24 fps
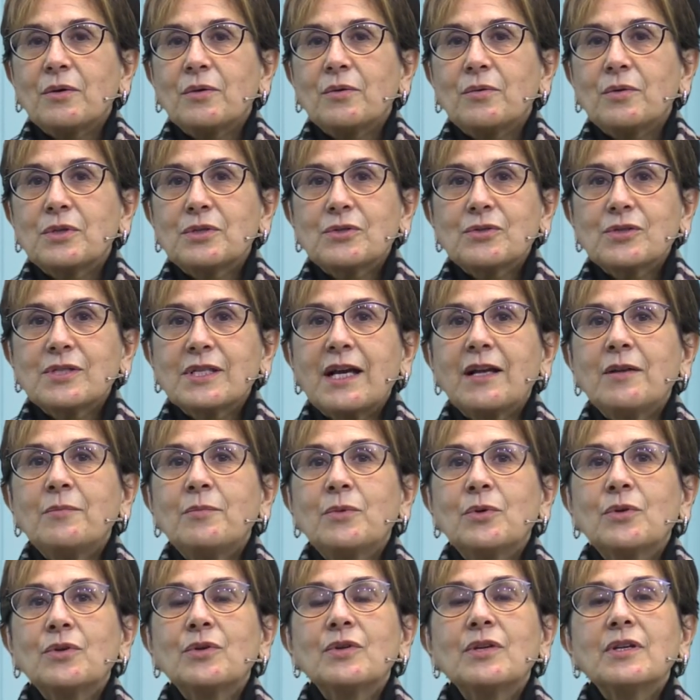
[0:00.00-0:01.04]
Questo
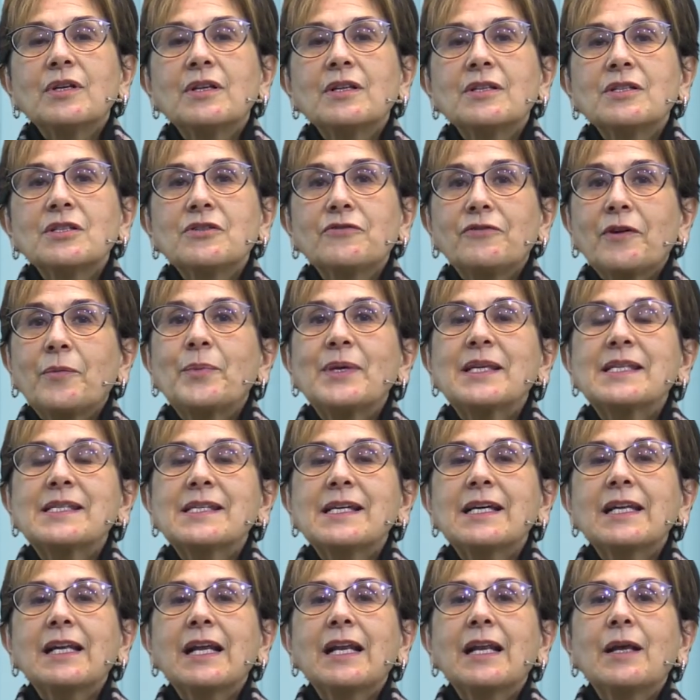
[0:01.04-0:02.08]
salmo ci fa
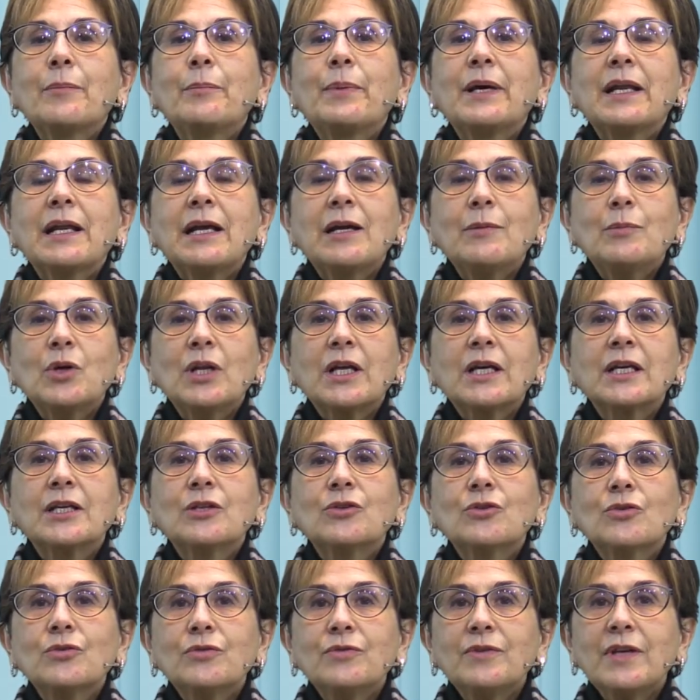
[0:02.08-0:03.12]
pensare alla parabola
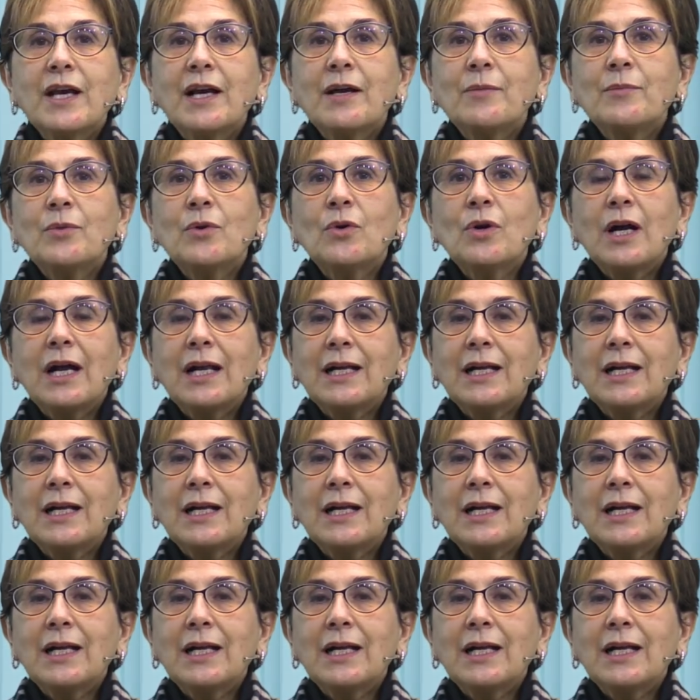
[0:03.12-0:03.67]
che troviamo